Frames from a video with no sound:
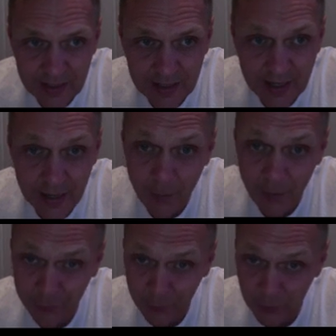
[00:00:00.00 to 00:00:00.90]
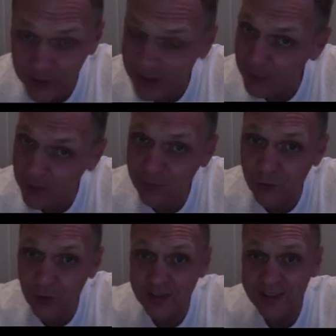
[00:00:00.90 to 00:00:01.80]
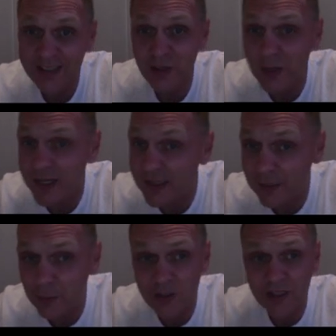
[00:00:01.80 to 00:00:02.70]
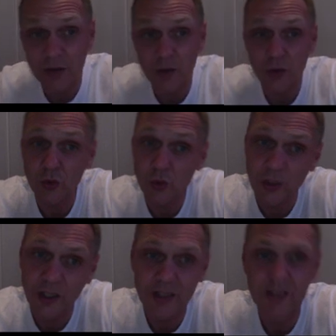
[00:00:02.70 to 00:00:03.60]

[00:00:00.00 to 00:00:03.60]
Ampleford, Ampleford sí, 40%, uy.